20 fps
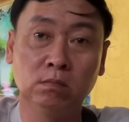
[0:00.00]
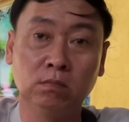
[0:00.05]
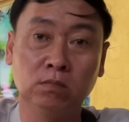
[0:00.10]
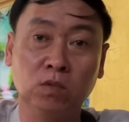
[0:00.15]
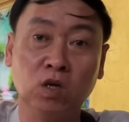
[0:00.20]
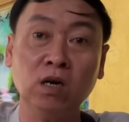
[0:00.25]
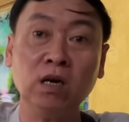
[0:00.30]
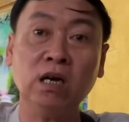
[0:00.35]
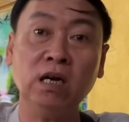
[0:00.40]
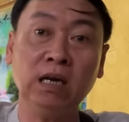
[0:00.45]

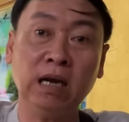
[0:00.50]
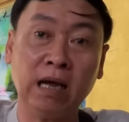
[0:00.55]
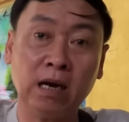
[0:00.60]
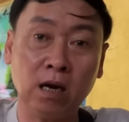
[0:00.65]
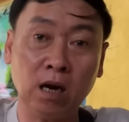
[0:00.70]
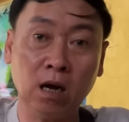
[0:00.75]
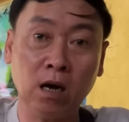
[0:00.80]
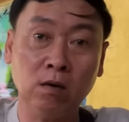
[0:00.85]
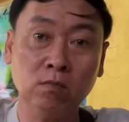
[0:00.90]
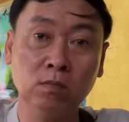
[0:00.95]
có nghĩ là
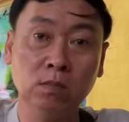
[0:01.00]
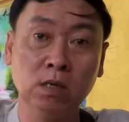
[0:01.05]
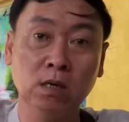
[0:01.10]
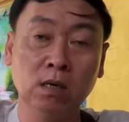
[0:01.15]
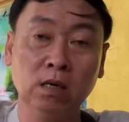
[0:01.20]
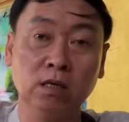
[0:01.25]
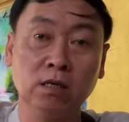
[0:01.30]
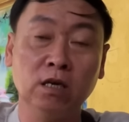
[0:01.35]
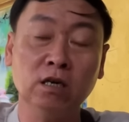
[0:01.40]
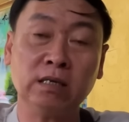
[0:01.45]
đó không
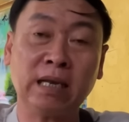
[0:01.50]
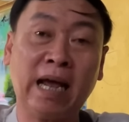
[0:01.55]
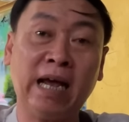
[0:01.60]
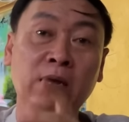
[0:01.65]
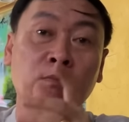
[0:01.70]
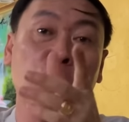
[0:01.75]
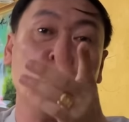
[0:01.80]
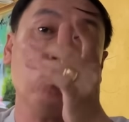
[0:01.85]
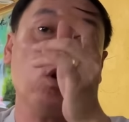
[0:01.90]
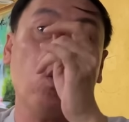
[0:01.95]
chưa chưa như
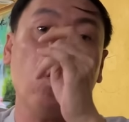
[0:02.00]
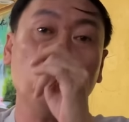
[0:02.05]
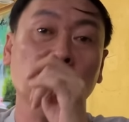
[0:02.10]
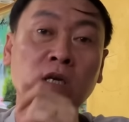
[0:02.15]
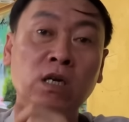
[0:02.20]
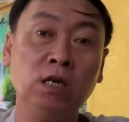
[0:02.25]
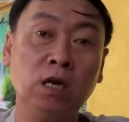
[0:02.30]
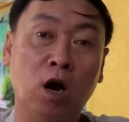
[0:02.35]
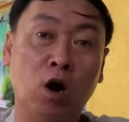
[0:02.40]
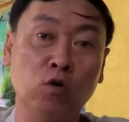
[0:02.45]
thầy muốn cứu
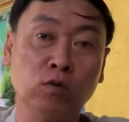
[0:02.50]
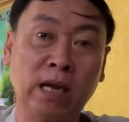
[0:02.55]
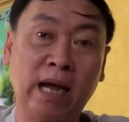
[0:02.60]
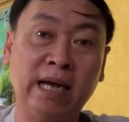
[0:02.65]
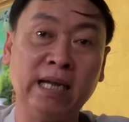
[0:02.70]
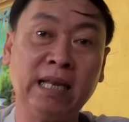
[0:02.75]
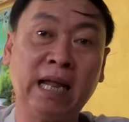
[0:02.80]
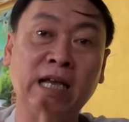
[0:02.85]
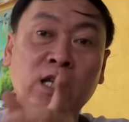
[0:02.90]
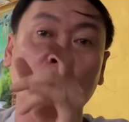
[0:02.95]
tín đồ
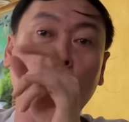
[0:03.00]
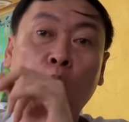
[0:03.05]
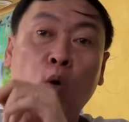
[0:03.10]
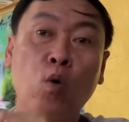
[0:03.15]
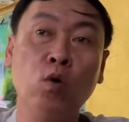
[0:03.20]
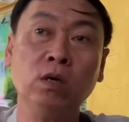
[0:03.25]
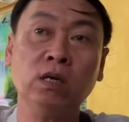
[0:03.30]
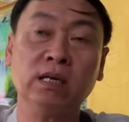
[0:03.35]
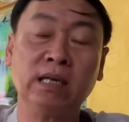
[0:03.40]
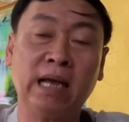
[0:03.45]
thầy thầy cho
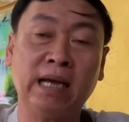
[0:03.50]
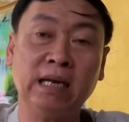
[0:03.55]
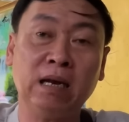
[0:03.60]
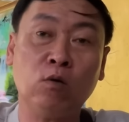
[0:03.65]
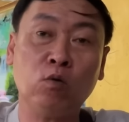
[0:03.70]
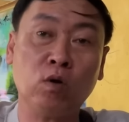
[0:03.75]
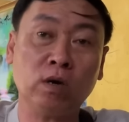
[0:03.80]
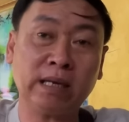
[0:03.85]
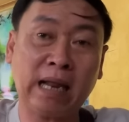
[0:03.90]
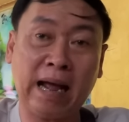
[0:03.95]
uống cho thầy đâu
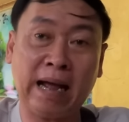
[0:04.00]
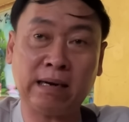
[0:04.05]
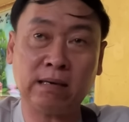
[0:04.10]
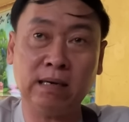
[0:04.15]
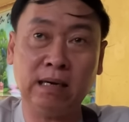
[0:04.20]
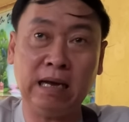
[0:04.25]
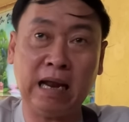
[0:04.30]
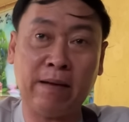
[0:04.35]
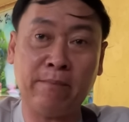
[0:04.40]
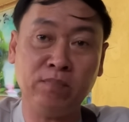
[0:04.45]
có tạc
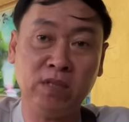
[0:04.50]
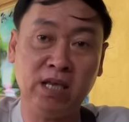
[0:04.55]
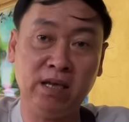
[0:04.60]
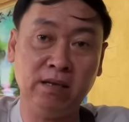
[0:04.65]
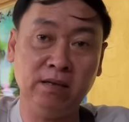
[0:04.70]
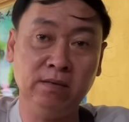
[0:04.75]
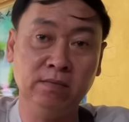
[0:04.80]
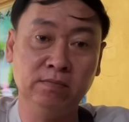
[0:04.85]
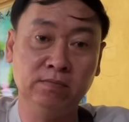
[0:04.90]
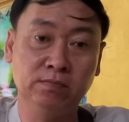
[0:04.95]
để làm gì
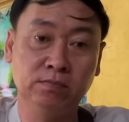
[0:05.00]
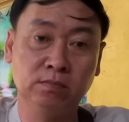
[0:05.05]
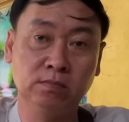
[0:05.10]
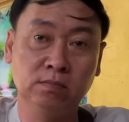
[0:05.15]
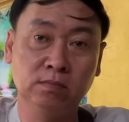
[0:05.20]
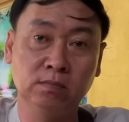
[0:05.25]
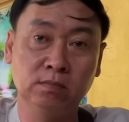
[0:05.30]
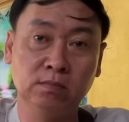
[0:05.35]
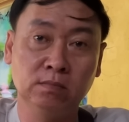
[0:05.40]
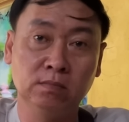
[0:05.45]
yeah.
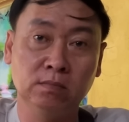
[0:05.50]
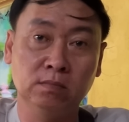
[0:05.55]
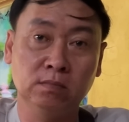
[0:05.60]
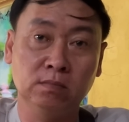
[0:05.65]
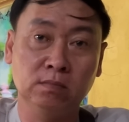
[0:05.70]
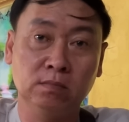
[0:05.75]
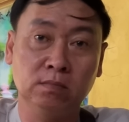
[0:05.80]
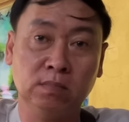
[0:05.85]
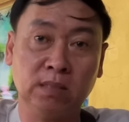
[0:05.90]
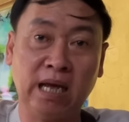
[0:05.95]
Dạ.
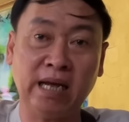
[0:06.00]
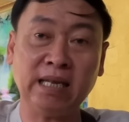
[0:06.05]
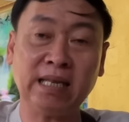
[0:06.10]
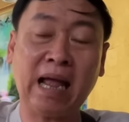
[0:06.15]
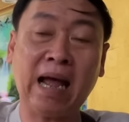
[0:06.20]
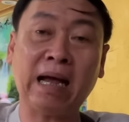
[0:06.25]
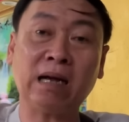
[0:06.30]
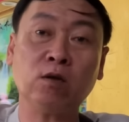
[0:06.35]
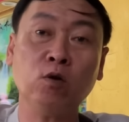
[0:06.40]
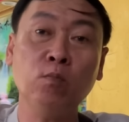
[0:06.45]
thầy
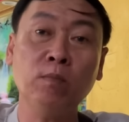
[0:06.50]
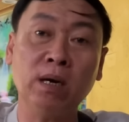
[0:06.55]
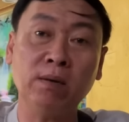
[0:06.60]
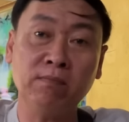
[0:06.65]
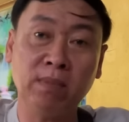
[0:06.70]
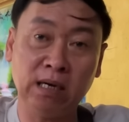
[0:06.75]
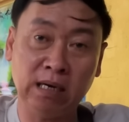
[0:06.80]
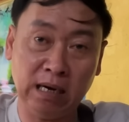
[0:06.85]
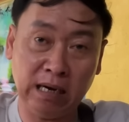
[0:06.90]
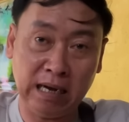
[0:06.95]
tạc cho
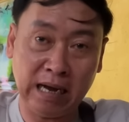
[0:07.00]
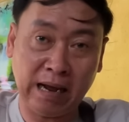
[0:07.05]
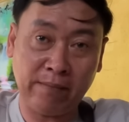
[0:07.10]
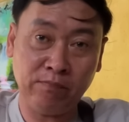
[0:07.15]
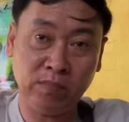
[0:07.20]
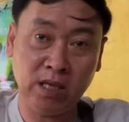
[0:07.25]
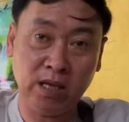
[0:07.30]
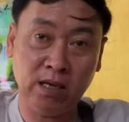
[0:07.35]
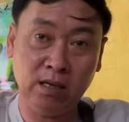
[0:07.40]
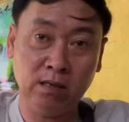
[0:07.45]
mình mình để
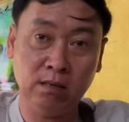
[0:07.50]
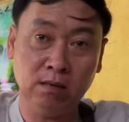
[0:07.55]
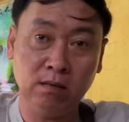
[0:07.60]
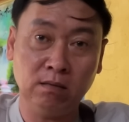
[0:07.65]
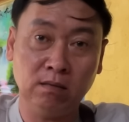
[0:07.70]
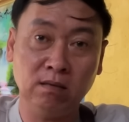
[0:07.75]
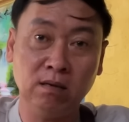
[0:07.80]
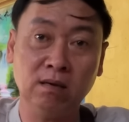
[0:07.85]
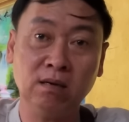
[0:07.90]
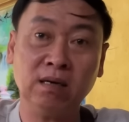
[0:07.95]
làm gì
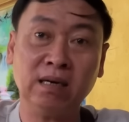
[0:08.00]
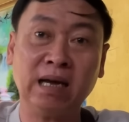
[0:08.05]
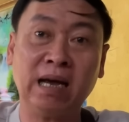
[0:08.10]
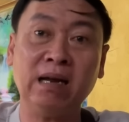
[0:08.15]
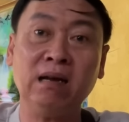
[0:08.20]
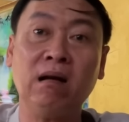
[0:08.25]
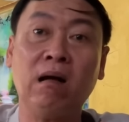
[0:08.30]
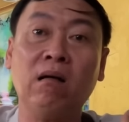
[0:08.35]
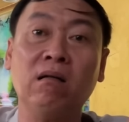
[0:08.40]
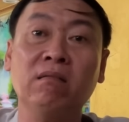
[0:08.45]
những
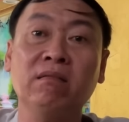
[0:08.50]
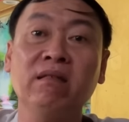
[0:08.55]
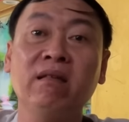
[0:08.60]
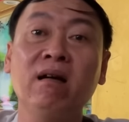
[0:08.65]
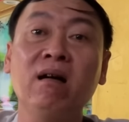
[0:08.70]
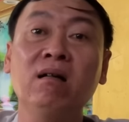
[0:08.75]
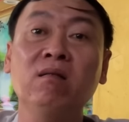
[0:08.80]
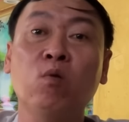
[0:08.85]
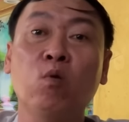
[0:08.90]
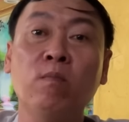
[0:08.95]
cái
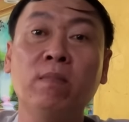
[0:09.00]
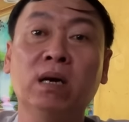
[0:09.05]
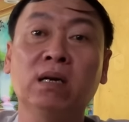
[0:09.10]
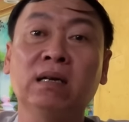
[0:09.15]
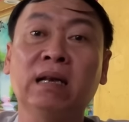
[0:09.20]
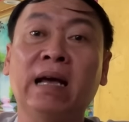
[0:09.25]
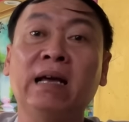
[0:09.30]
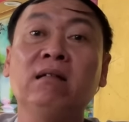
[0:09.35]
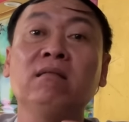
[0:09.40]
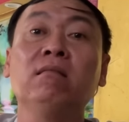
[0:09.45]
dơ của
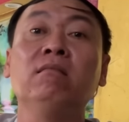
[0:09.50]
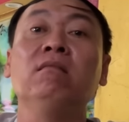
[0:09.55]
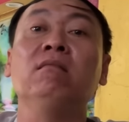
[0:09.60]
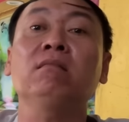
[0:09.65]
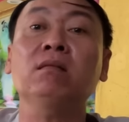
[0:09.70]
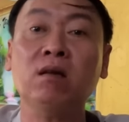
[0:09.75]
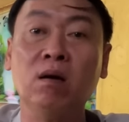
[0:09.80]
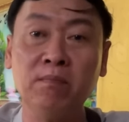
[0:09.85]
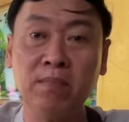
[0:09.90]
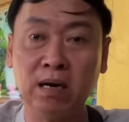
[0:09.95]
mình thầy rửa
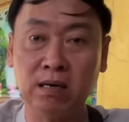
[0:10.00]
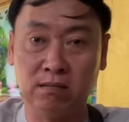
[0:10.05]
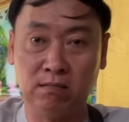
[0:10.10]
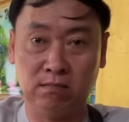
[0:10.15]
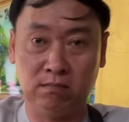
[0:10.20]
cho mình